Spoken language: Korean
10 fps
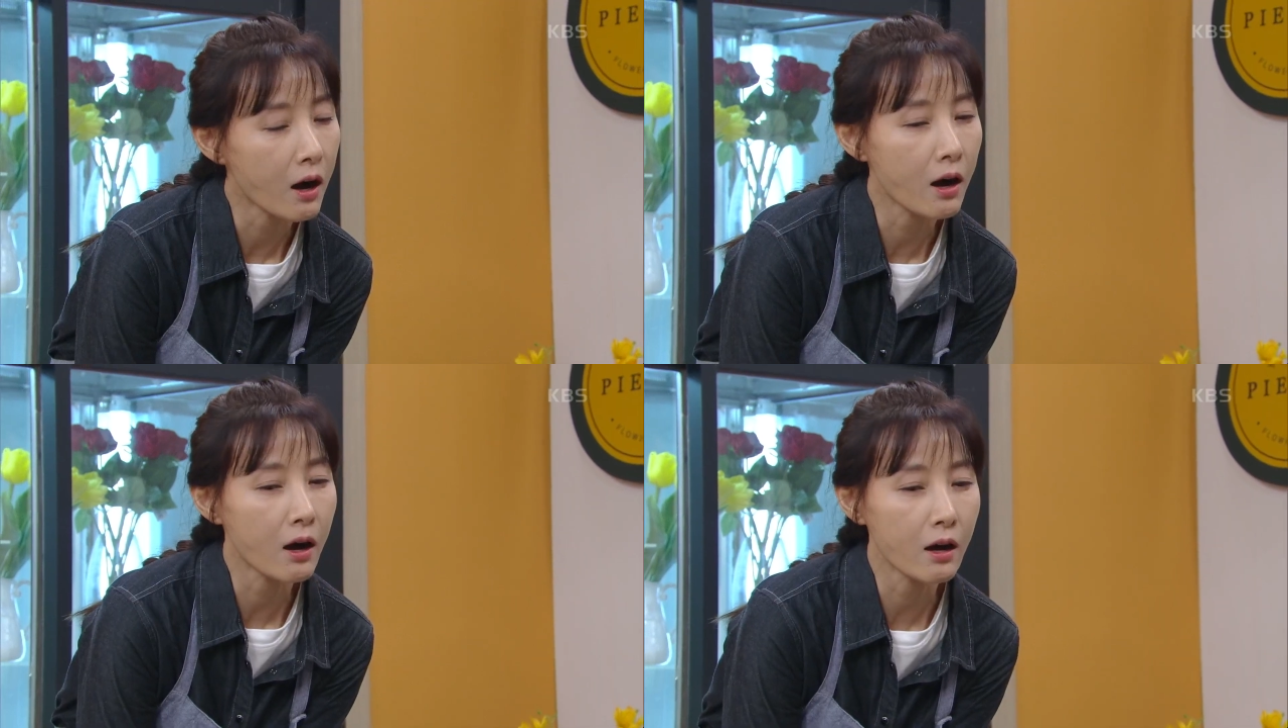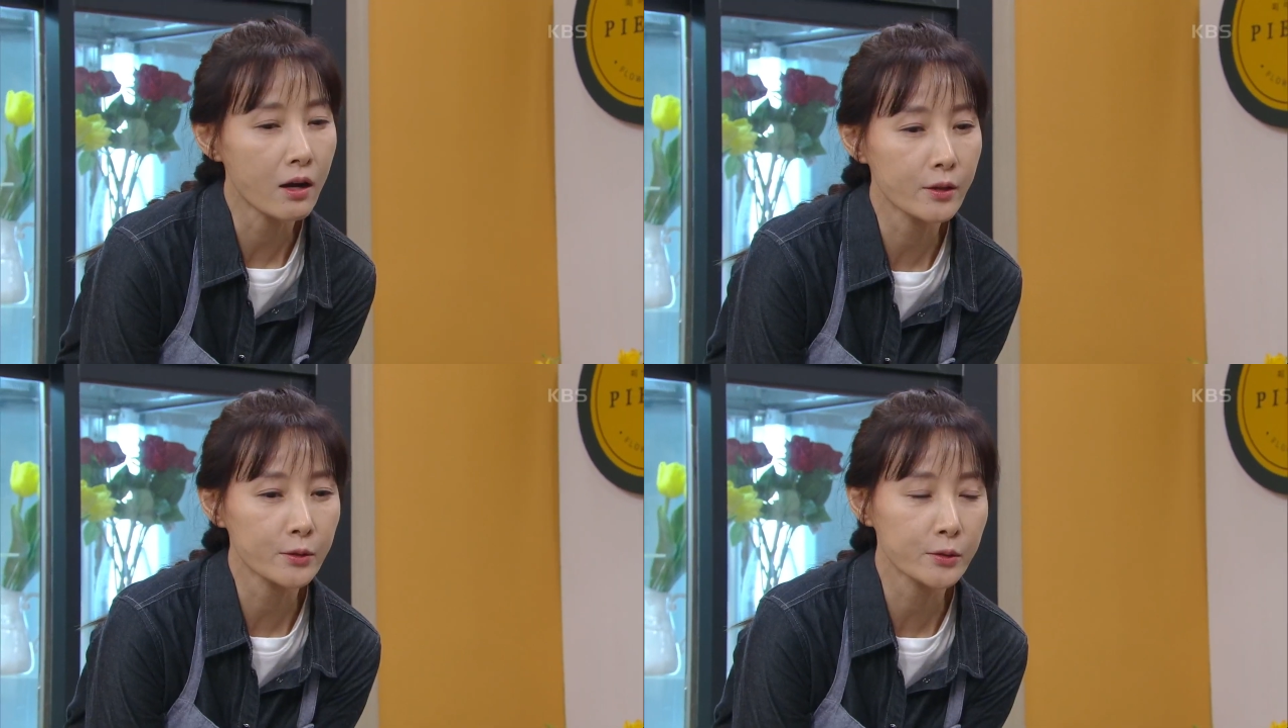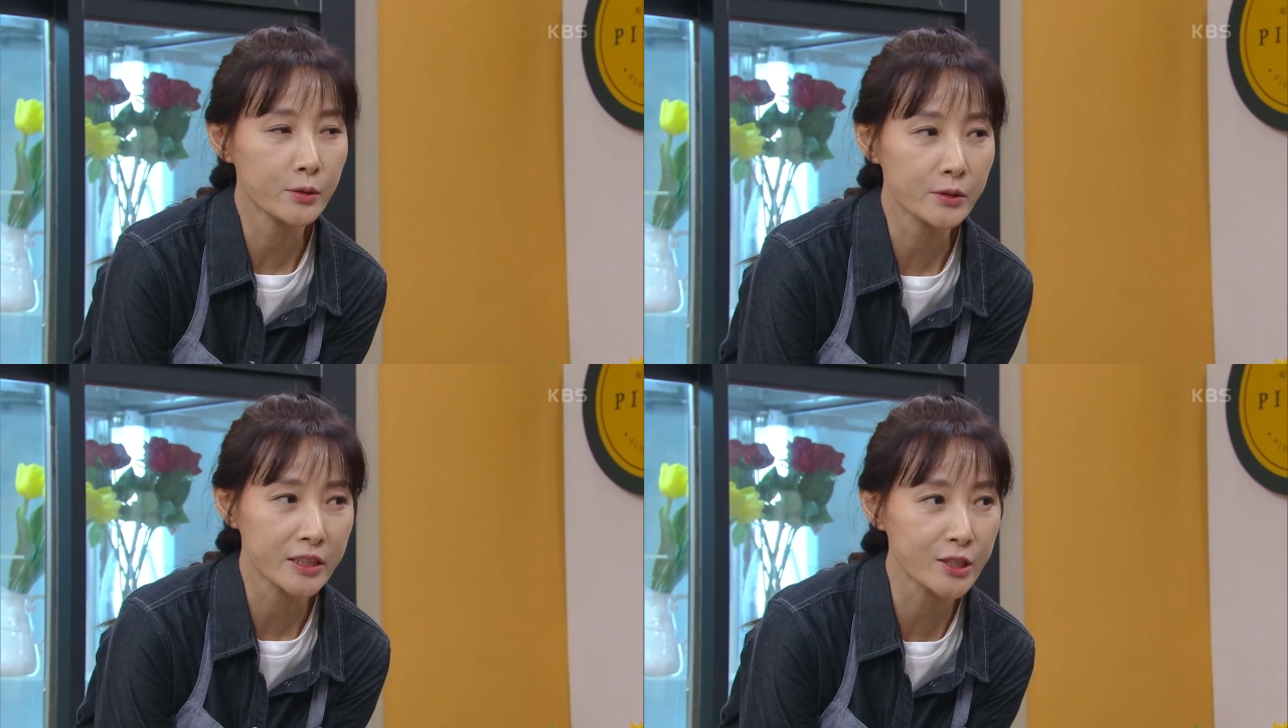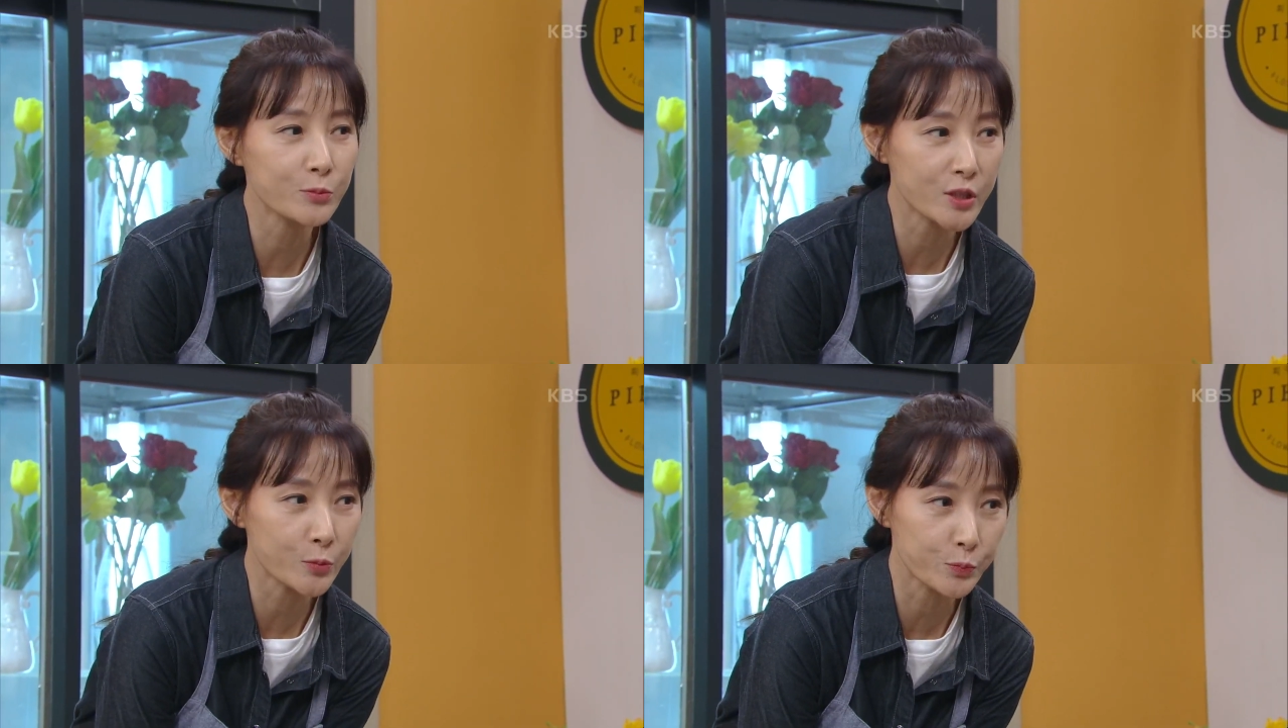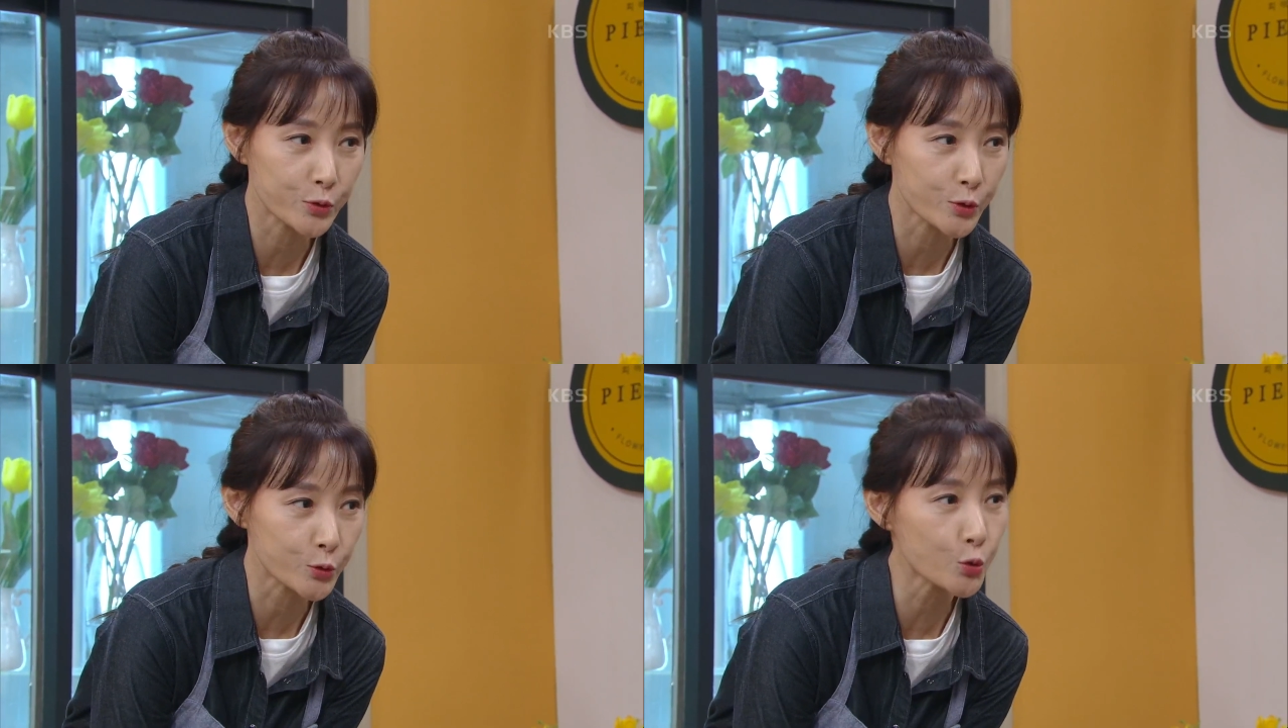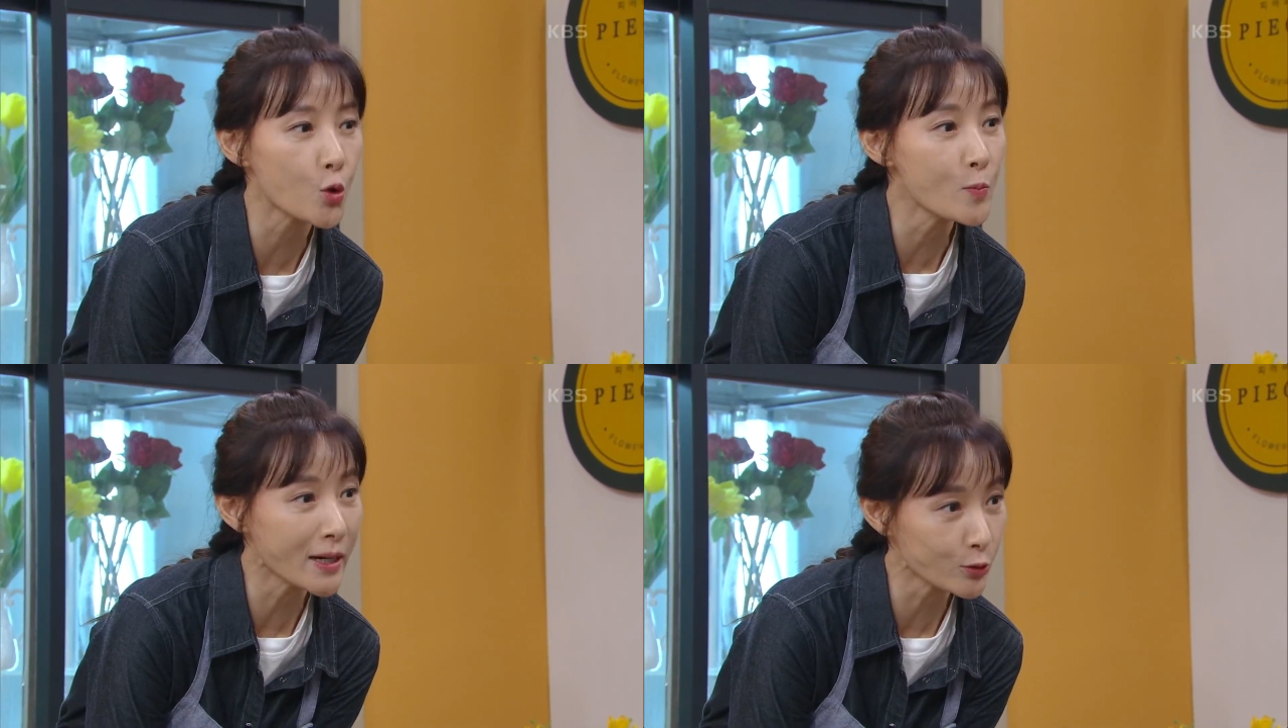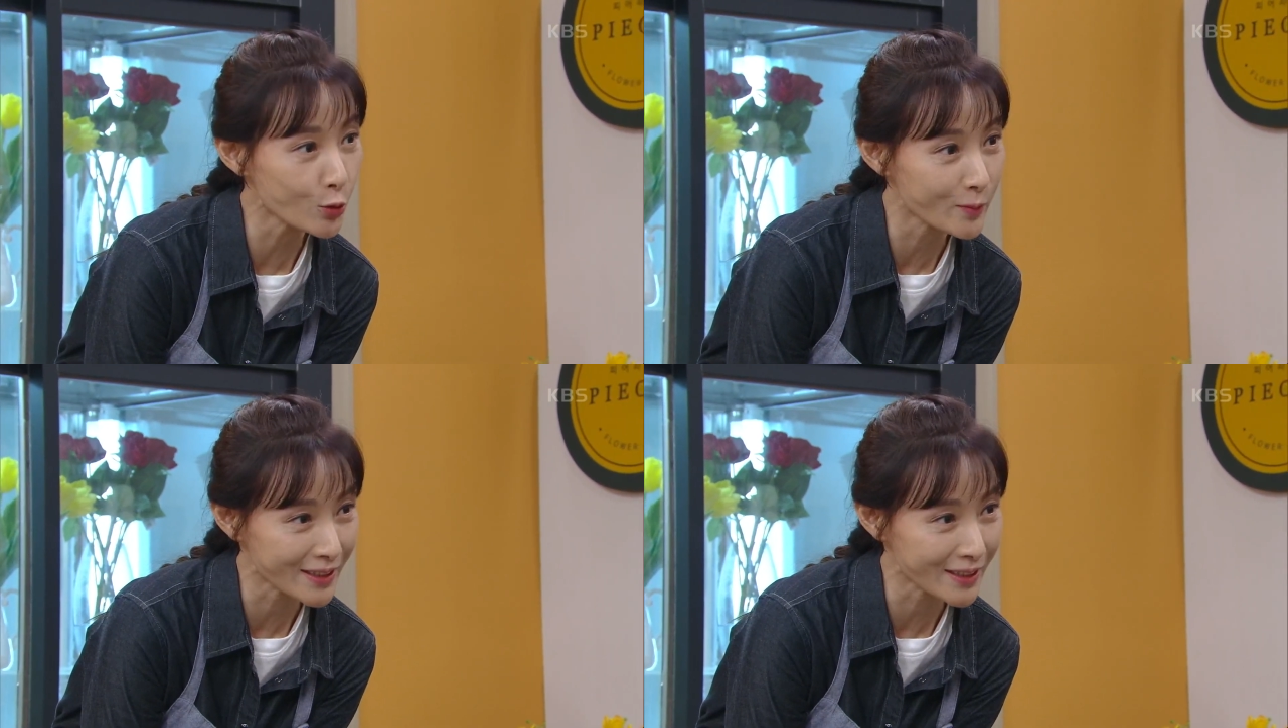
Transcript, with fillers: 아유, 이름도 이쁘고 똘망똘망